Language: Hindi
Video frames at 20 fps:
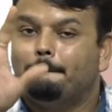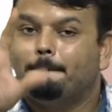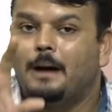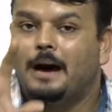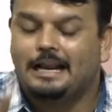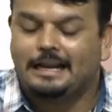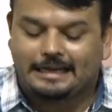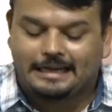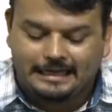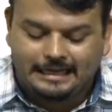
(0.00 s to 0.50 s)

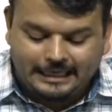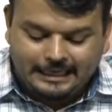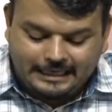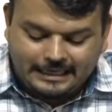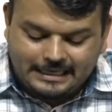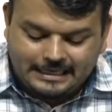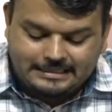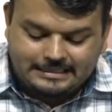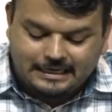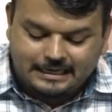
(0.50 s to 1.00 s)
मार्केटिंग
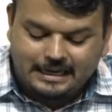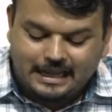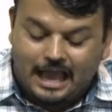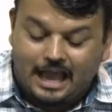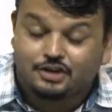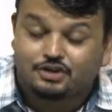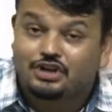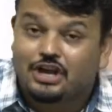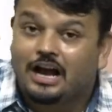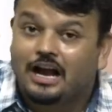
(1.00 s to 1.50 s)
इज अ
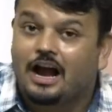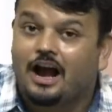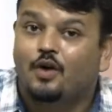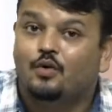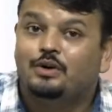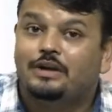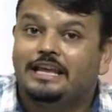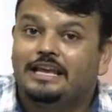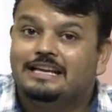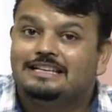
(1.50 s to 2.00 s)
डैश
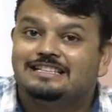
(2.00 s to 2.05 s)
अकाउंटिंग